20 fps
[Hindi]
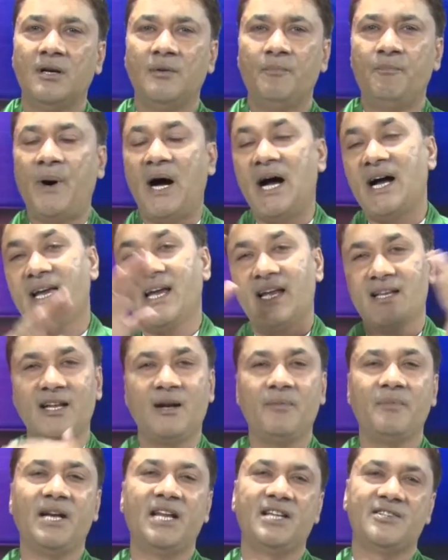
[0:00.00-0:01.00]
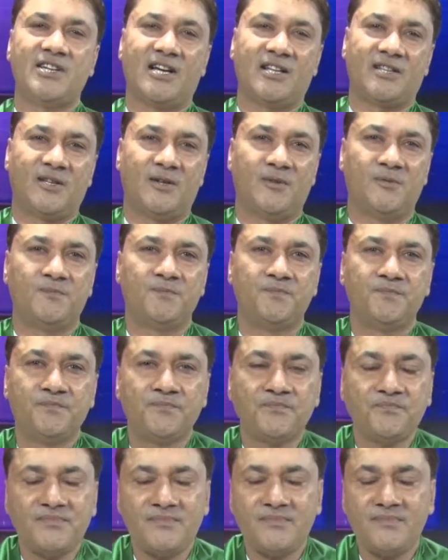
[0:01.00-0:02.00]
बाग अदन में ले जाता हूँ
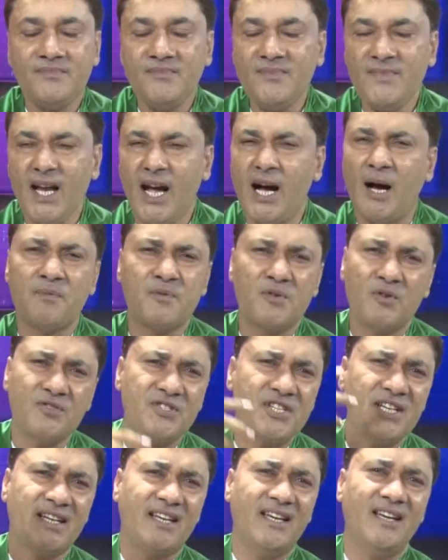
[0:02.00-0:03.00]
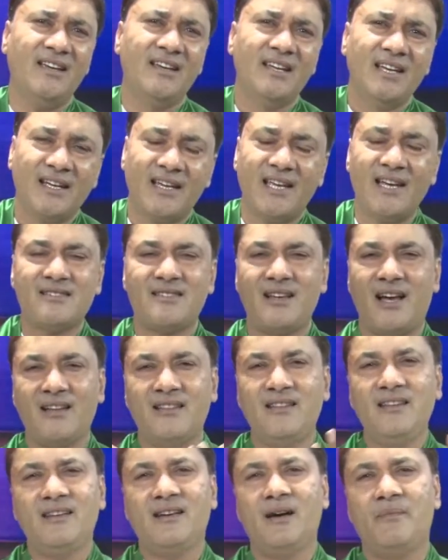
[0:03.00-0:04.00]
आप सोचेंगे कि
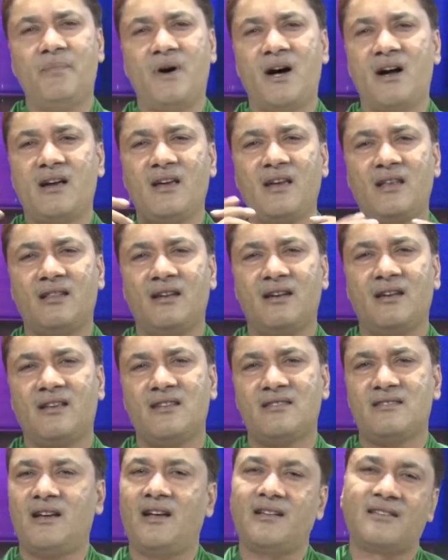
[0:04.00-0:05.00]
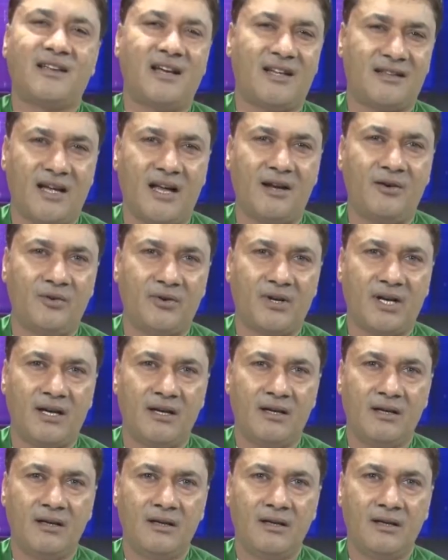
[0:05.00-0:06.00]
आज़ादी का बाग अदन के साथ क्या ताल्लुक़ है
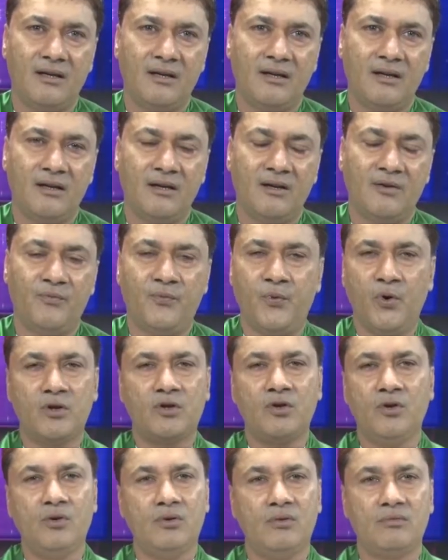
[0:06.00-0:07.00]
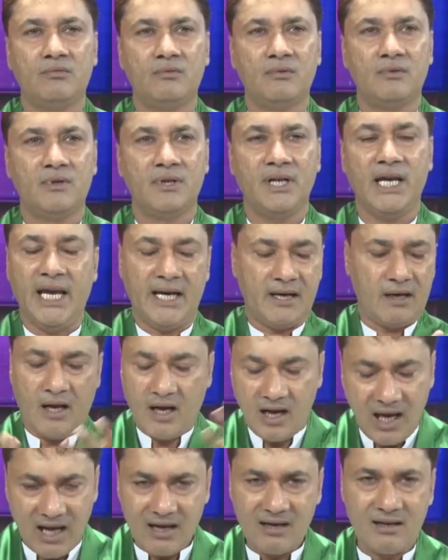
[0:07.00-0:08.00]
वो तो एक
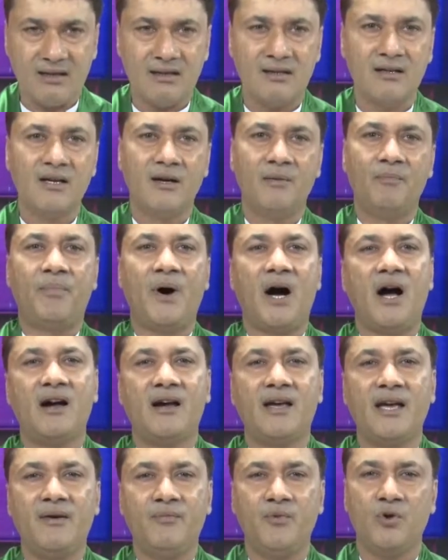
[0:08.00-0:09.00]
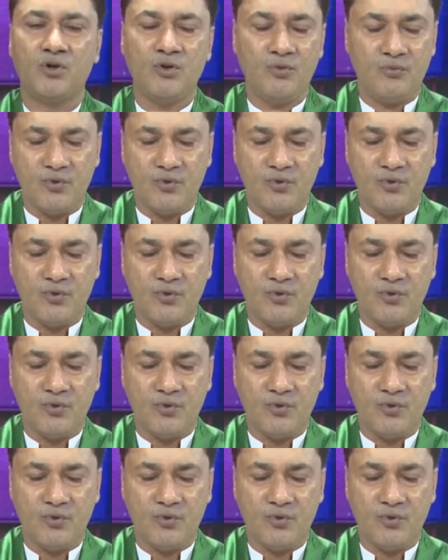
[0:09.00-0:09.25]
अलग बाग है वो तो